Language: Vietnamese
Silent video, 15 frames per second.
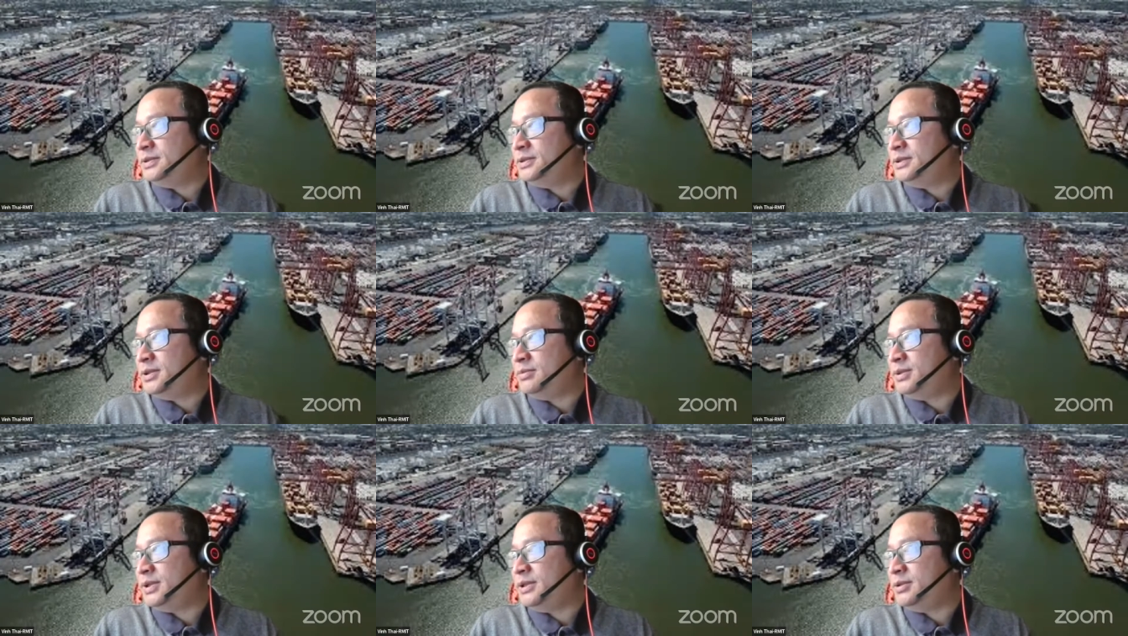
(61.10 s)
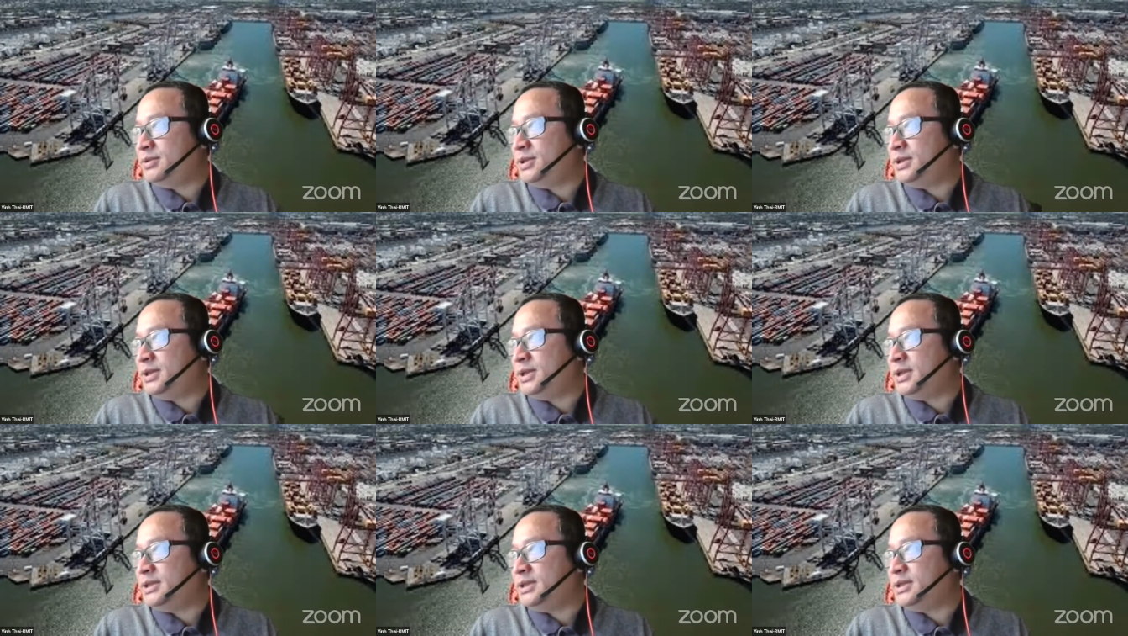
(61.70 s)
trong khi trong biết
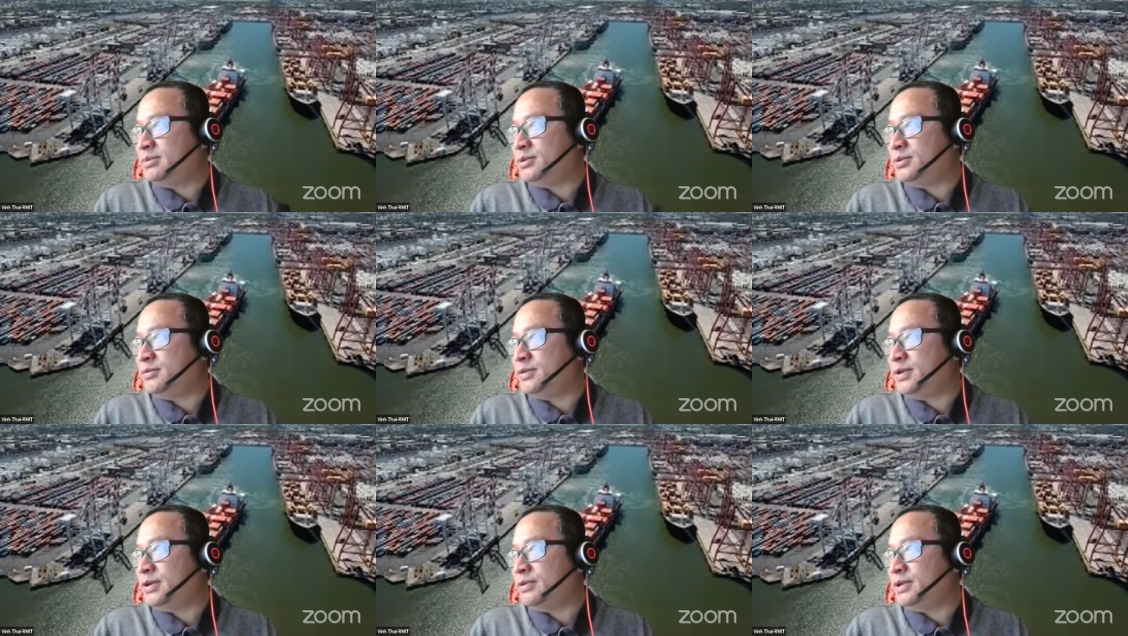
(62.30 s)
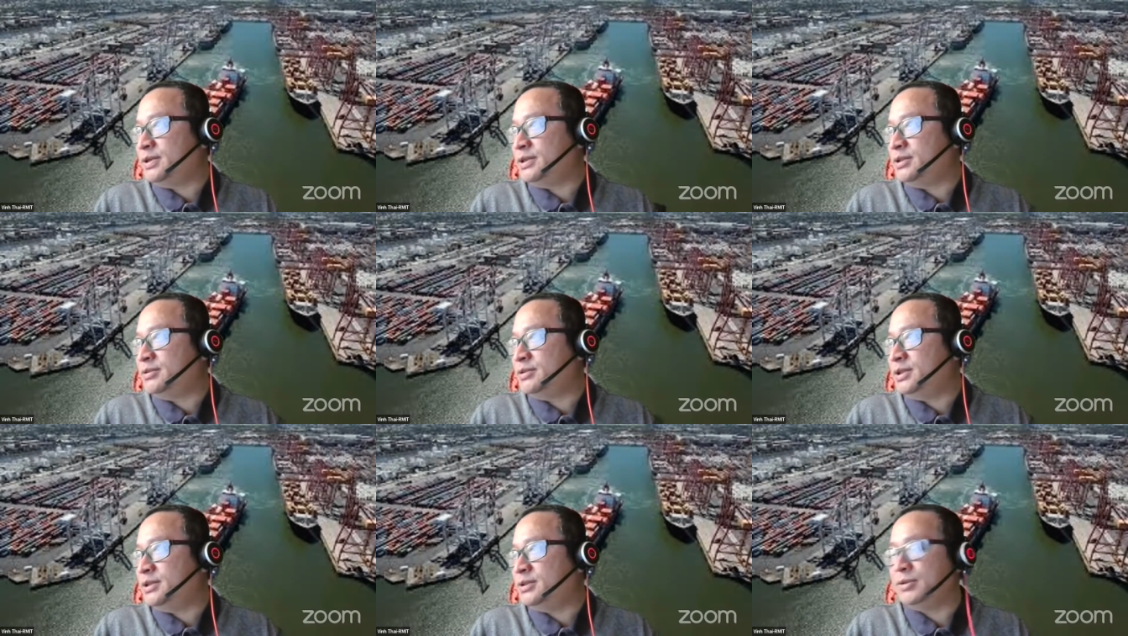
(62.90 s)
lại chỉ tập trung vào nghiên
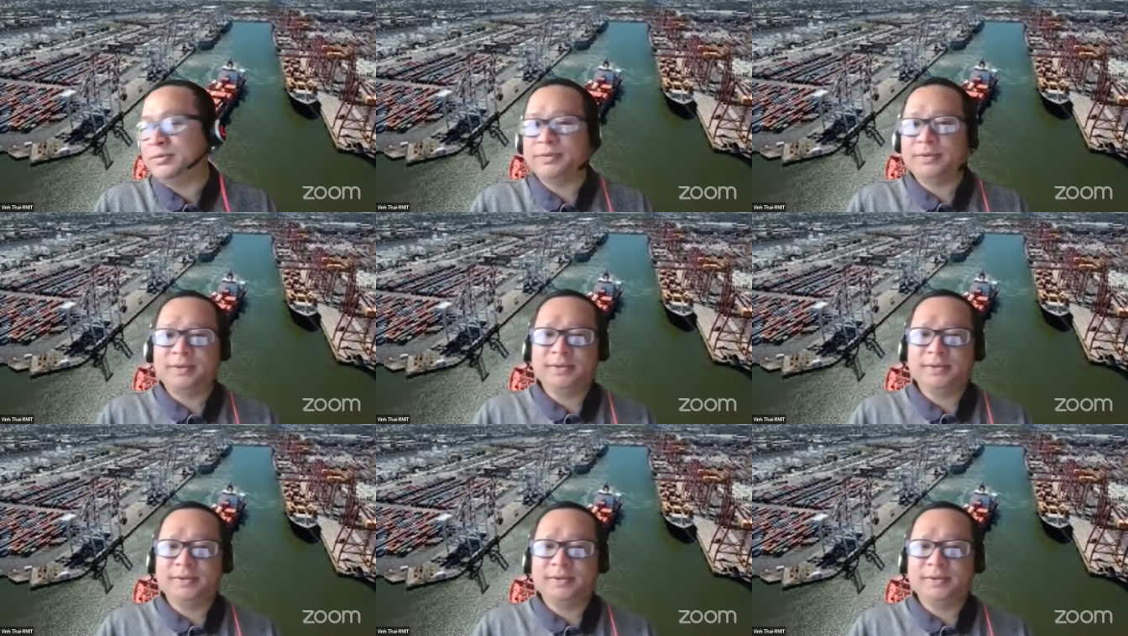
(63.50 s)
cứu ứng dụng